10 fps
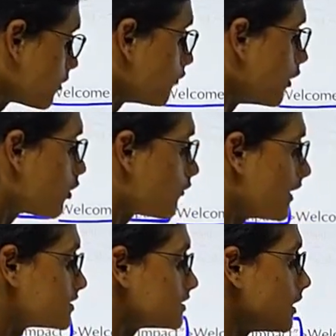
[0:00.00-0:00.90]
टू वर्ल्ड ऑफ
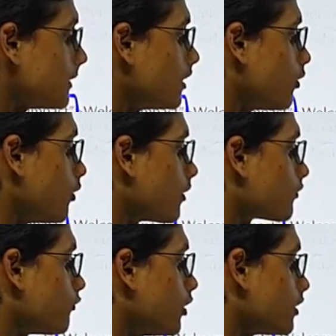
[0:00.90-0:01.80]
एच टी एम एल ओवर
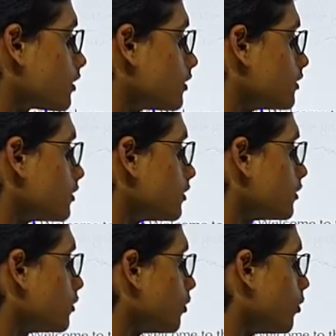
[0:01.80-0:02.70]

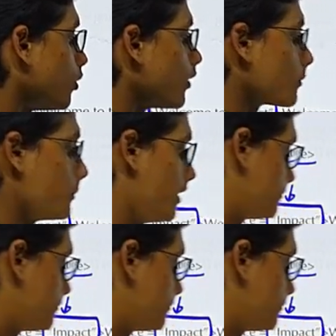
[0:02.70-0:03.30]
फॉन्ट ओवर पी